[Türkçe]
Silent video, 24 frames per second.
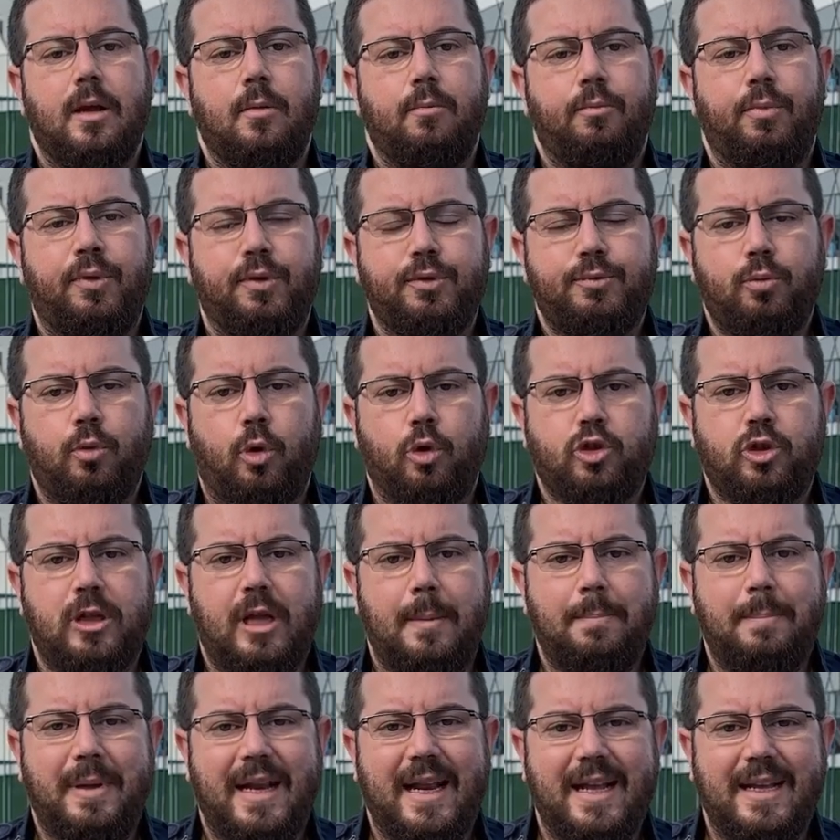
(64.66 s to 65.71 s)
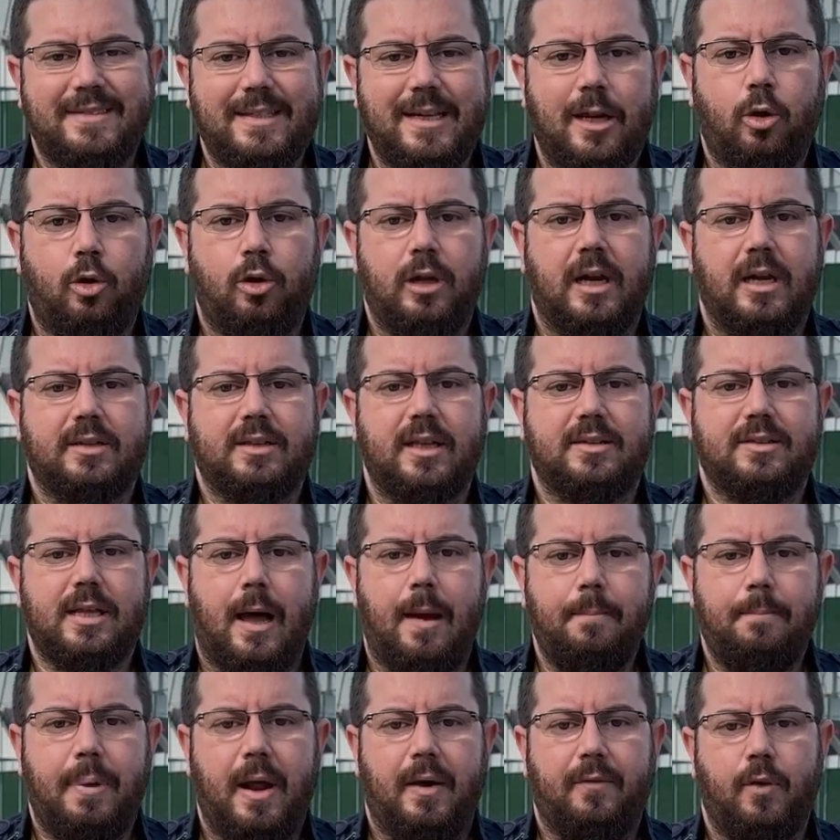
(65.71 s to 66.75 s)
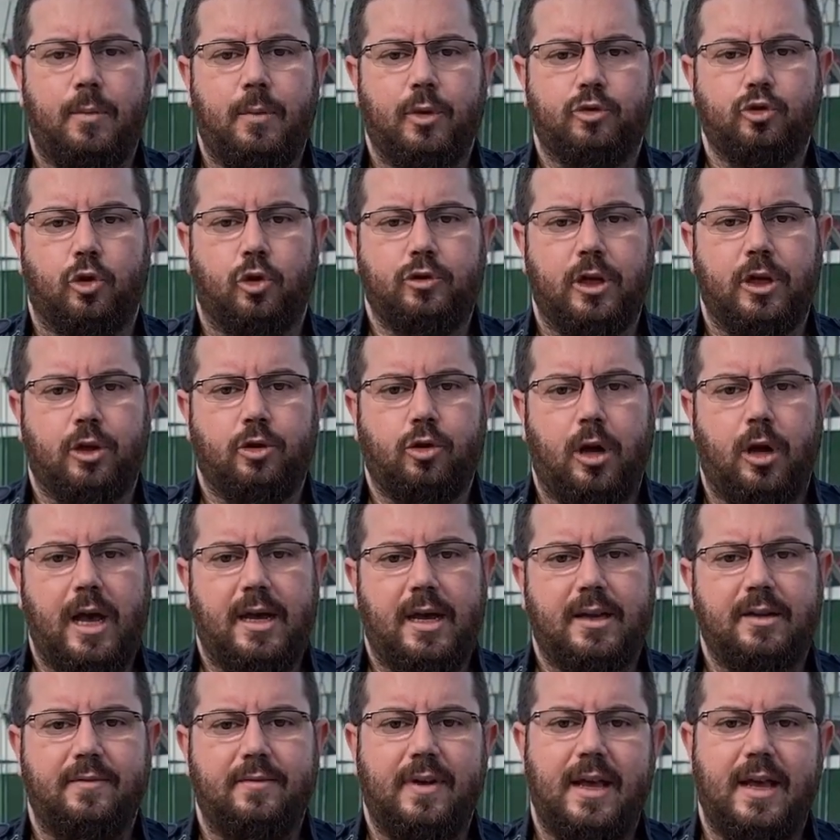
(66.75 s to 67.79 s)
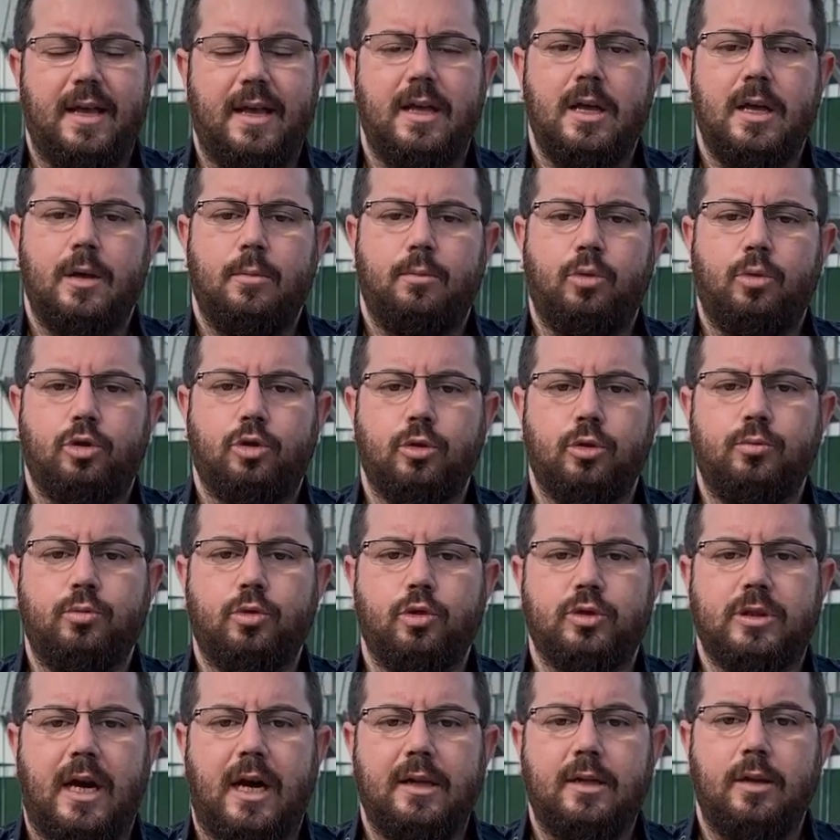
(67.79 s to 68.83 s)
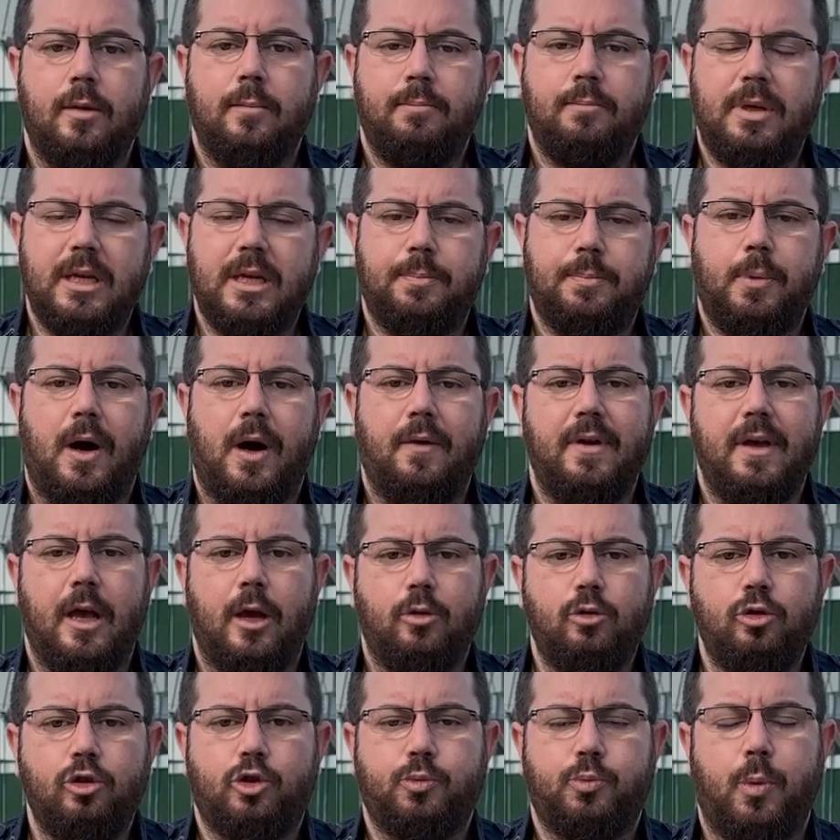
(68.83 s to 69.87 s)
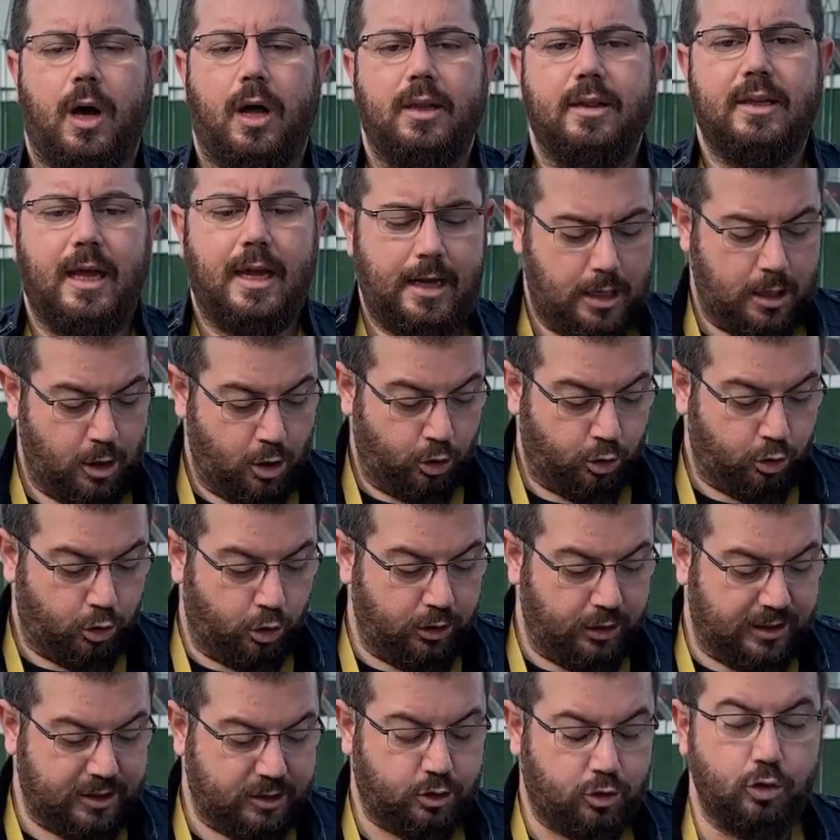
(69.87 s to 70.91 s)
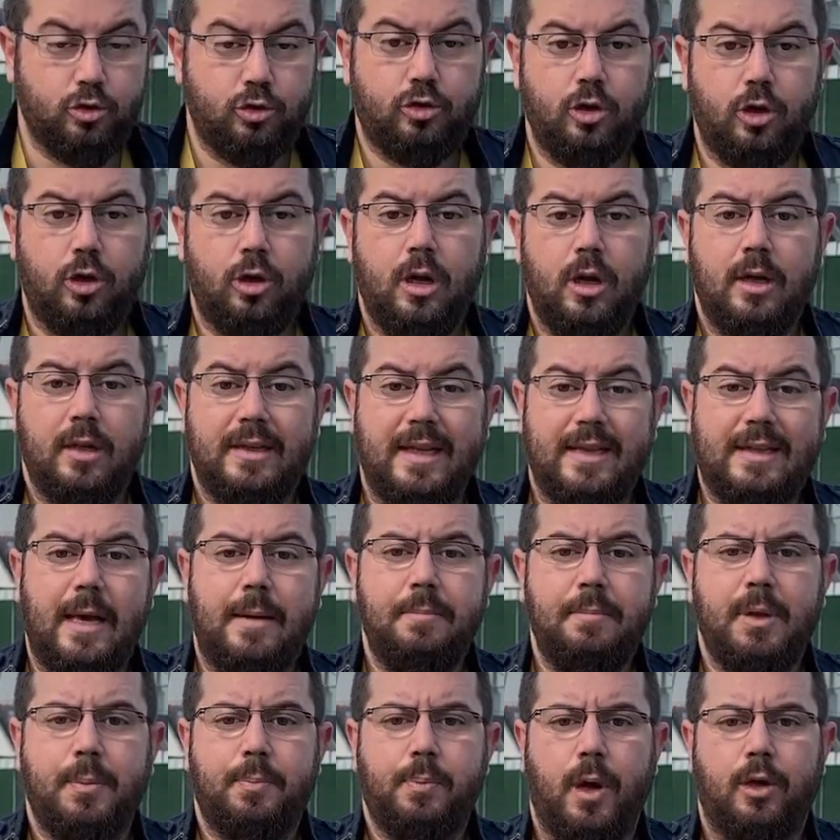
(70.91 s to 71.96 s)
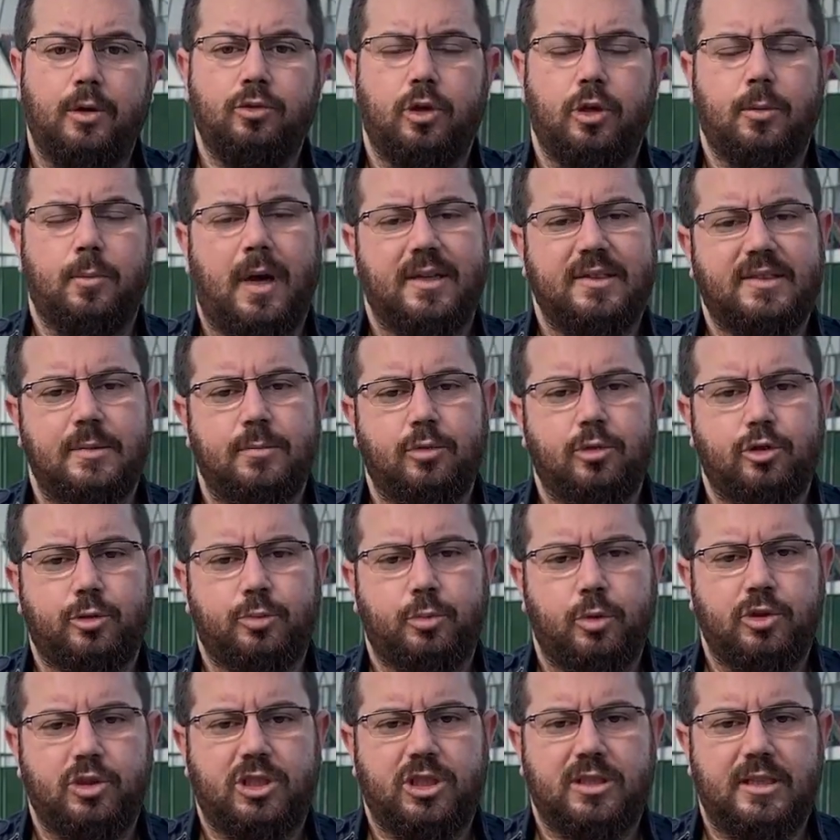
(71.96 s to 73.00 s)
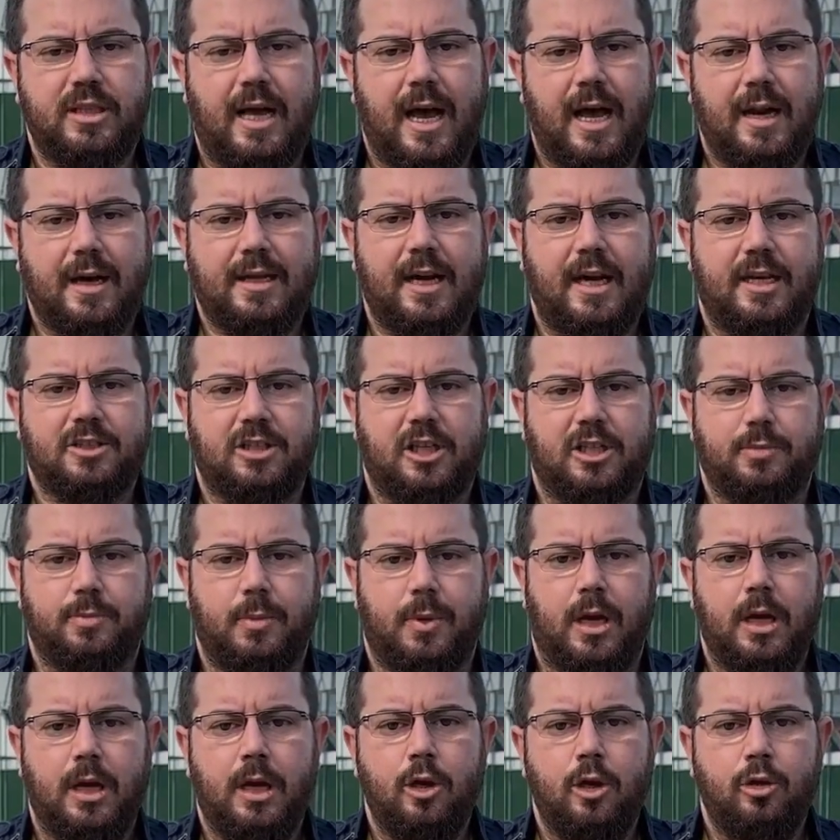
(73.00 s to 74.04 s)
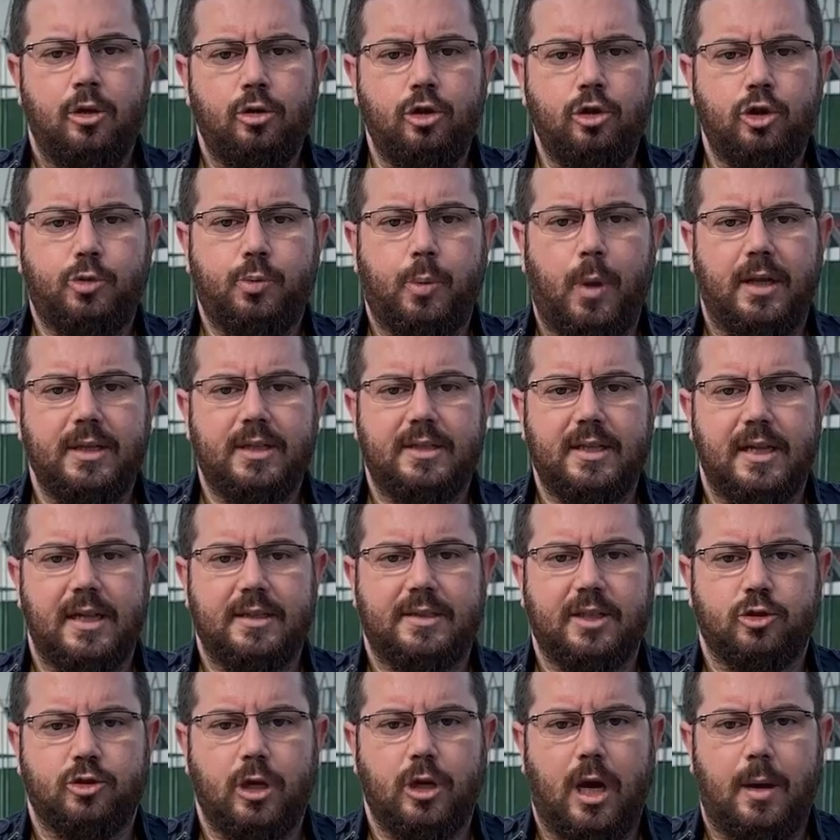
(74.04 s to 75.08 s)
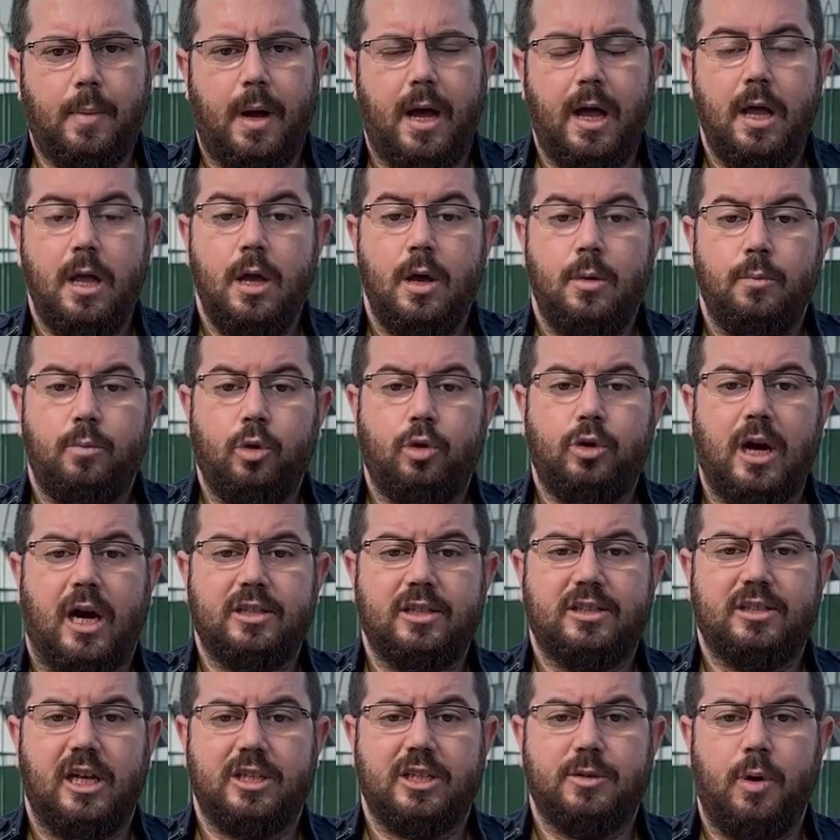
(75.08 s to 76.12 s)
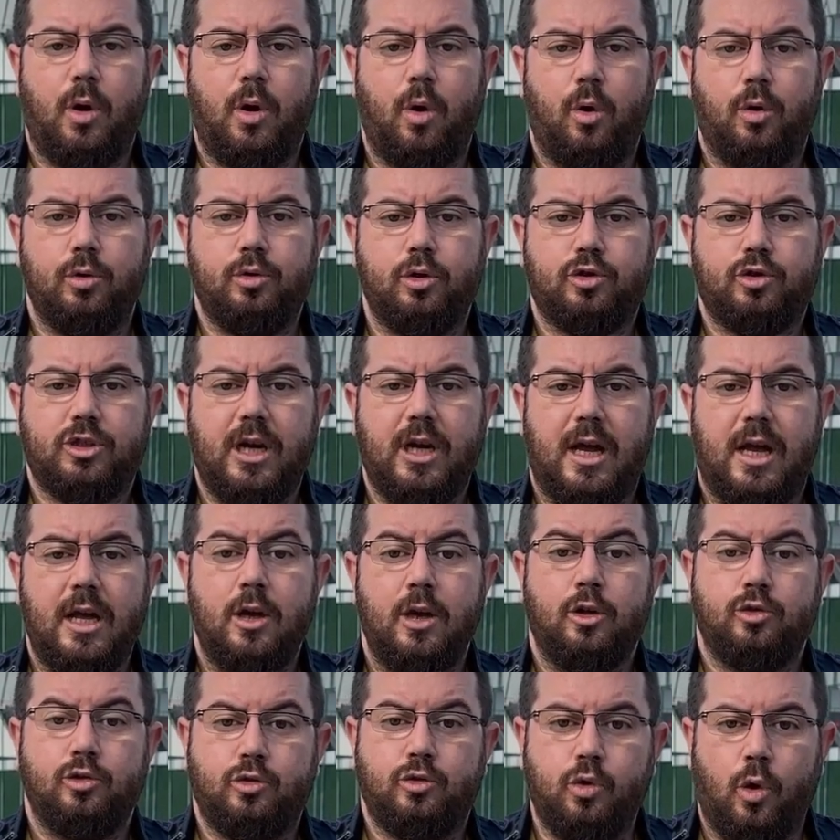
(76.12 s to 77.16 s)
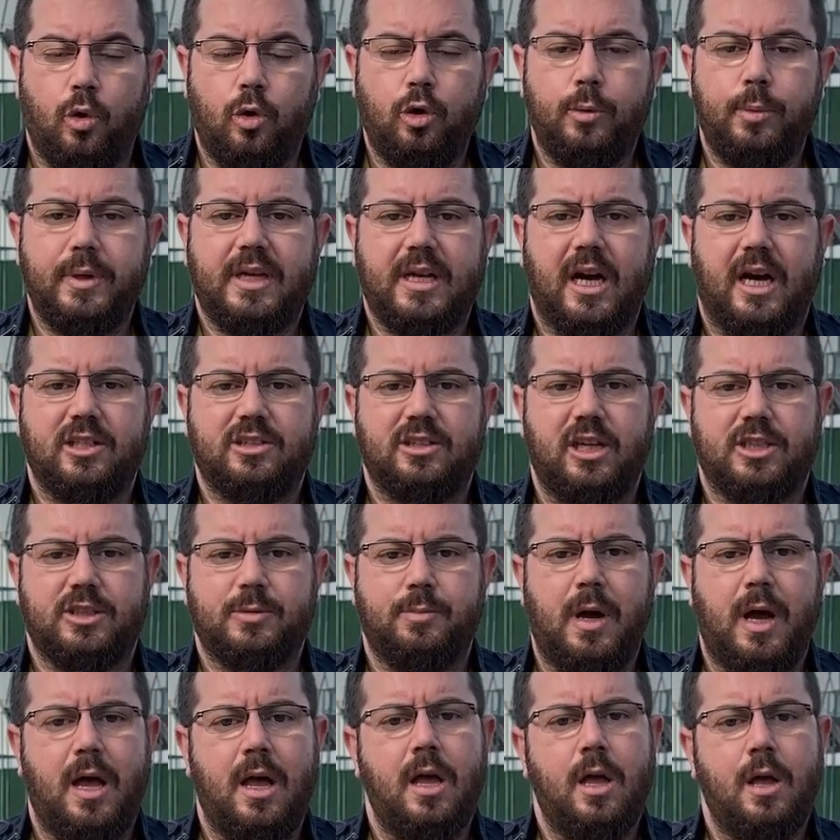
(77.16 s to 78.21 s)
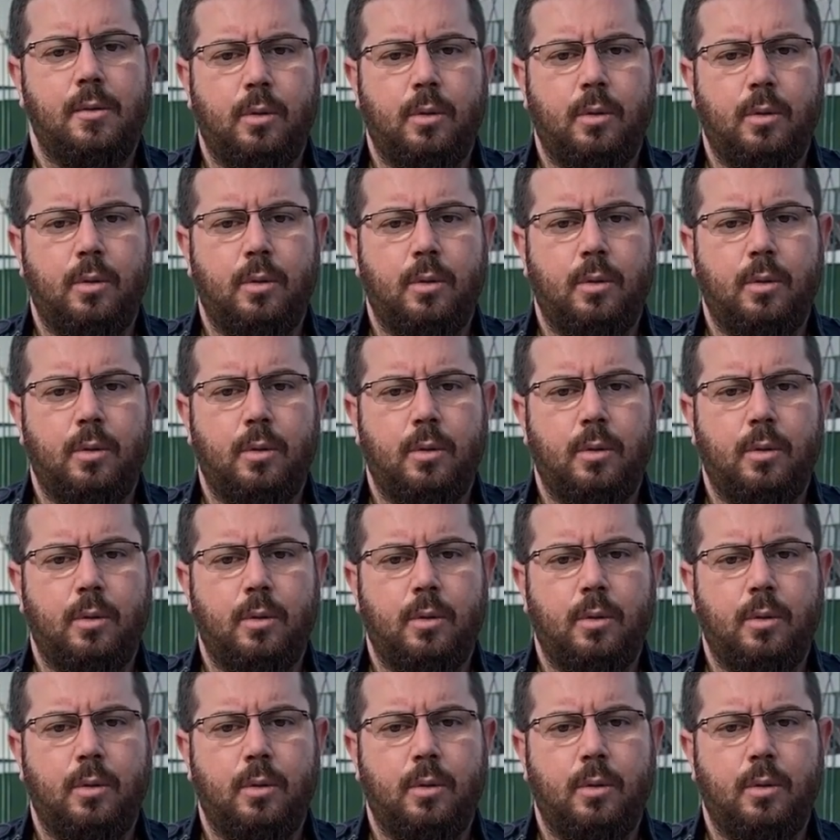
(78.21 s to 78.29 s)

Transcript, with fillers: bu futbolcular bireysel olarak da tam performans ortaya koyar ve bugün buradan 1 puan veya 3 puanla döneriz. Çünkü neden 1 puan diyorum? Aslında bu sporun çıktığı her karşılaşma 3 puan niteliği taşıyor ama bu karşılaşma oldukça zorlu bir karşılaşma.